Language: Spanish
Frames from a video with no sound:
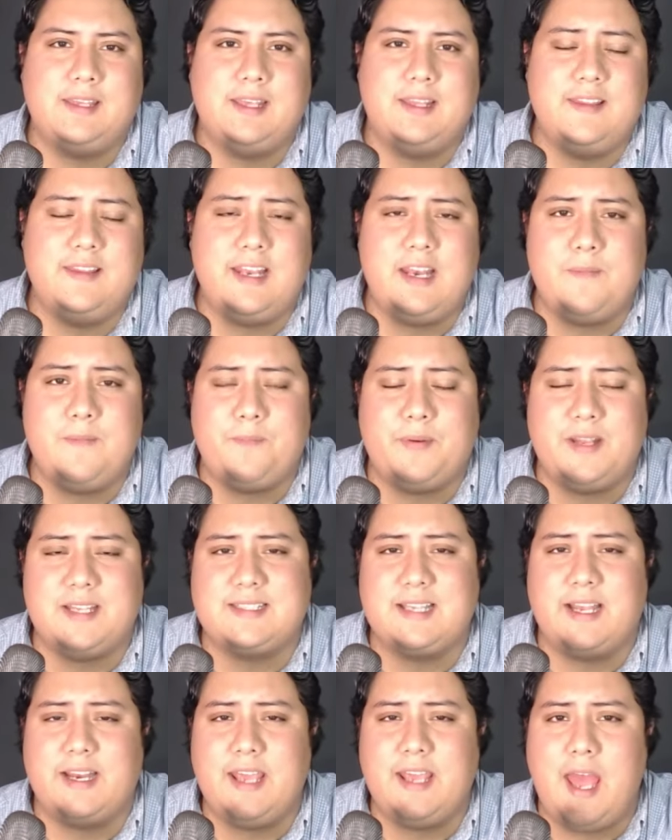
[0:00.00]
del
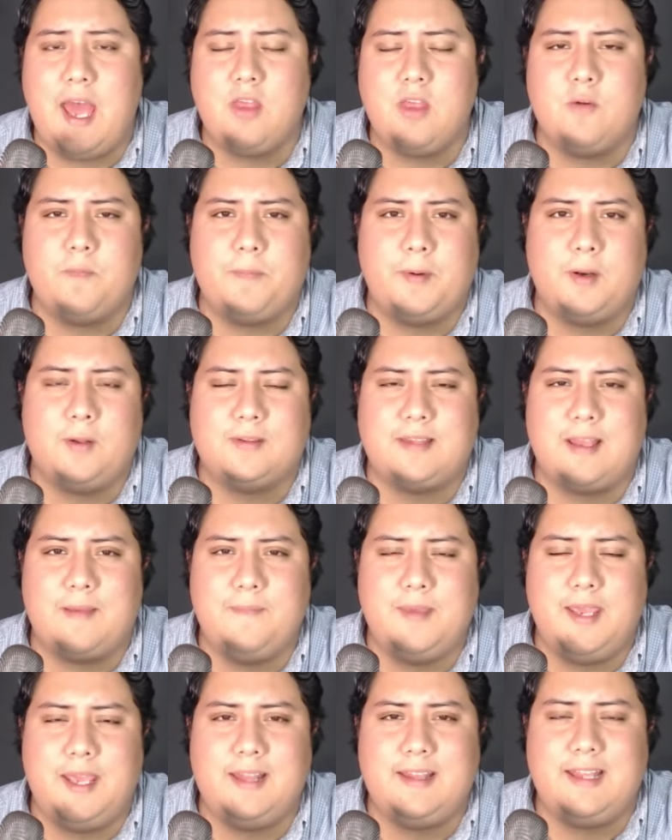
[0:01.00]
empresariado, pero
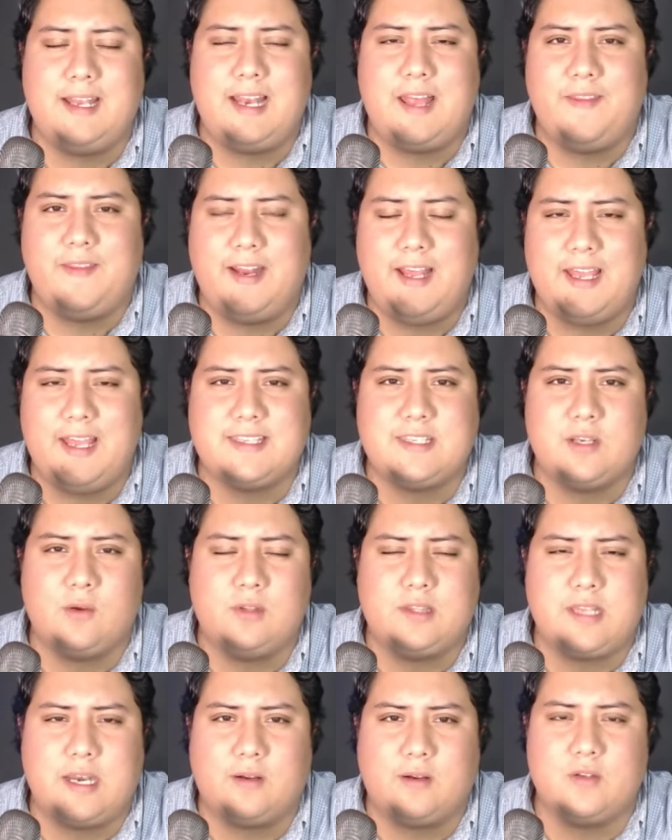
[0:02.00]
también de la derecha
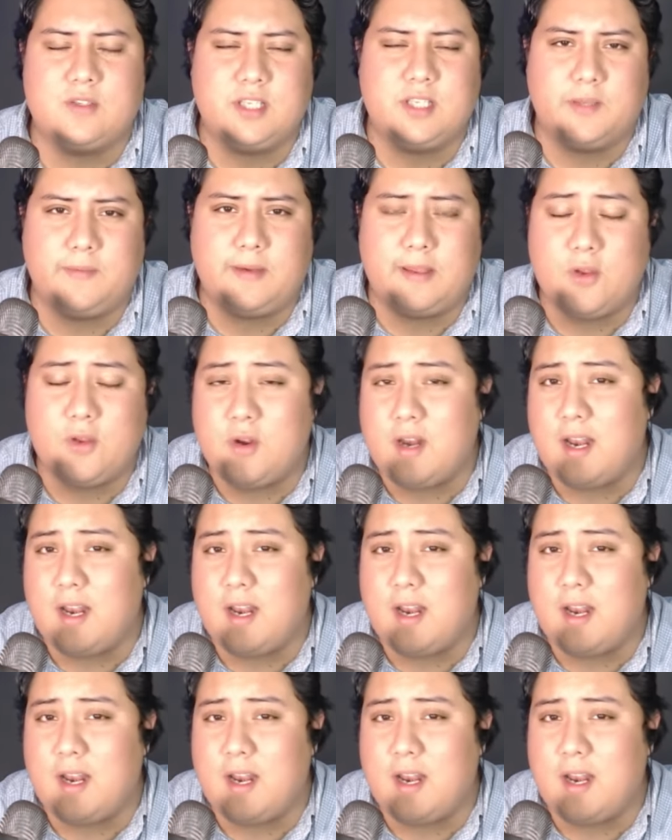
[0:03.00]
ultraconservadora,